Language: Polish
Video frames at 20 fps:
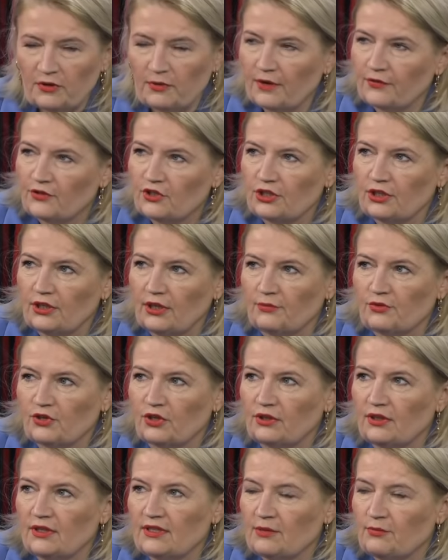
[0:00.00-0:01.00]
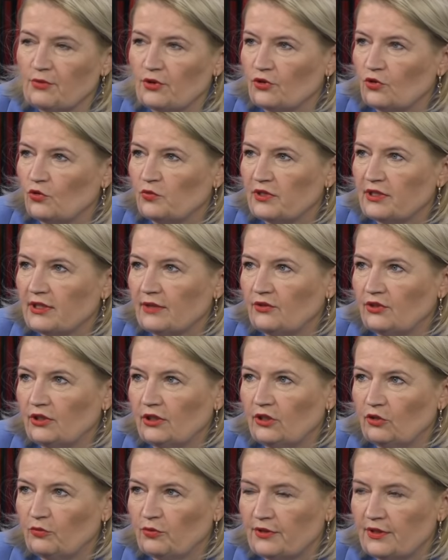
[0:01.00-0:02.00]
premier wcześniej na przykład nie zaprosił
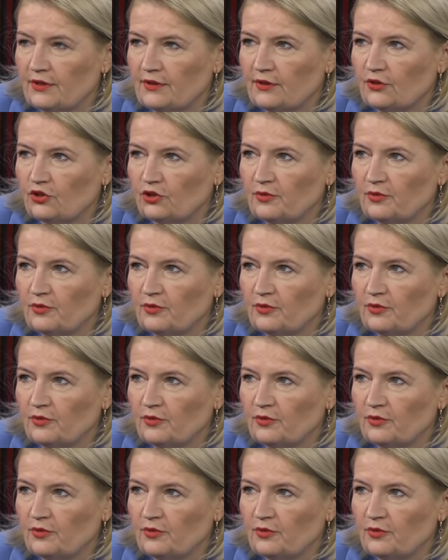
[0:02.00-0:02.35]
przedstawicieli opozycji,